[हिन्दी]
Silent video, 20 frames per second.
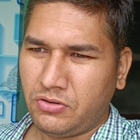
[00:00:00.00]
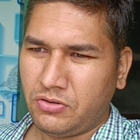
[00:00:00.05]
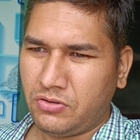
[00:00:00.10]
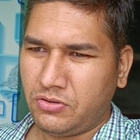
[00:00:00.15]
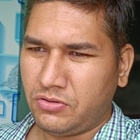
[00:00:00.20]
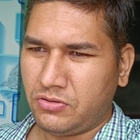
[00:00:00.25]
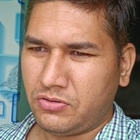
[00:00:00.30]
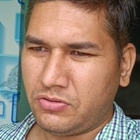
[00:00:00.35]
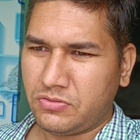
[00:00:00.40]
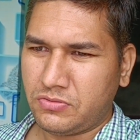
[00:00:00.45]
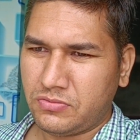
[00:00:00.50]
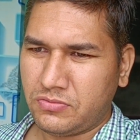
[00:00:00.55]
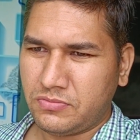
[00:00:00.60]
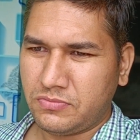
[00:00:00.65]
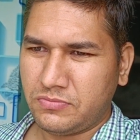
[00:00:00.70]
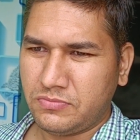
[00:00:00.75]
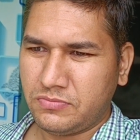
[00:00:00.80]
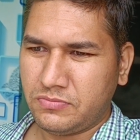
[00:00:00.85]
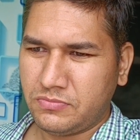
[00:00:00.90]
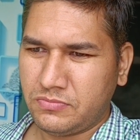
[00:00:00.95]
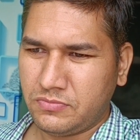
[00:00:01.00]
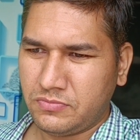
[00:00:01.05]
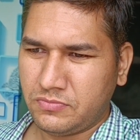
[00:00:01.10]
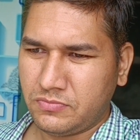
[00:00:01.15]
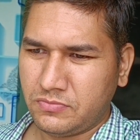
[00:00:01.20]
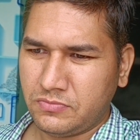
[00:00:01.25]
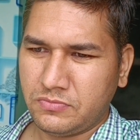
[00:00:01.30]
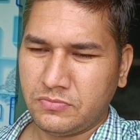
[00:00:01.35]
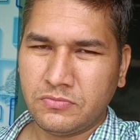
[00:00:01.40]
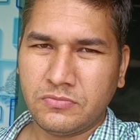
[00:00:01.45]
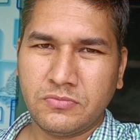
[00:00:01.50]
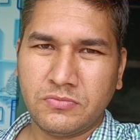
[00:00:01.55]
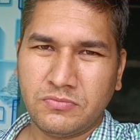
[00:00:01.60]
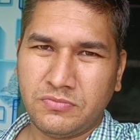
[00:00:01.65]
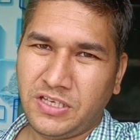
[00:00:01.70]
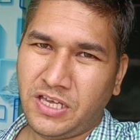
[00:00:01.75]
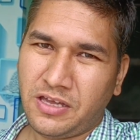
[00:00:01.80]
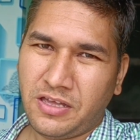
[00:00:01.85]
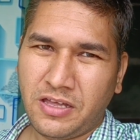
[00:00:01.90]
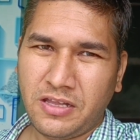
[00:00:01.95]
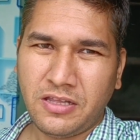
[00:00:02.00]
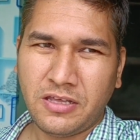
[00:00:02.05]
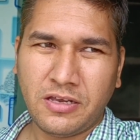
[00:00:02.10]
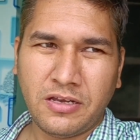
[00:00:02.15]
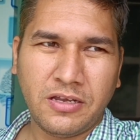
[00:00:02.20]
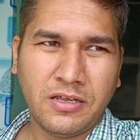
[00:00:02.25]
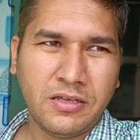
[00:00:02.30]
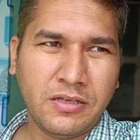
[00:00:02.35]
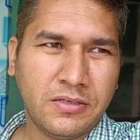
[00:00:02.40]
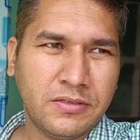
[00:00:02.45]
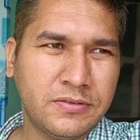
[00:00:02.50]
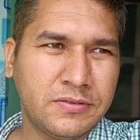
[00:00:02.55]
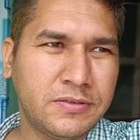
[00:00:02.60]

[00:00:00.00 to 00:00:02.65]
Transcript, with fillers: और क्या क्या देखना है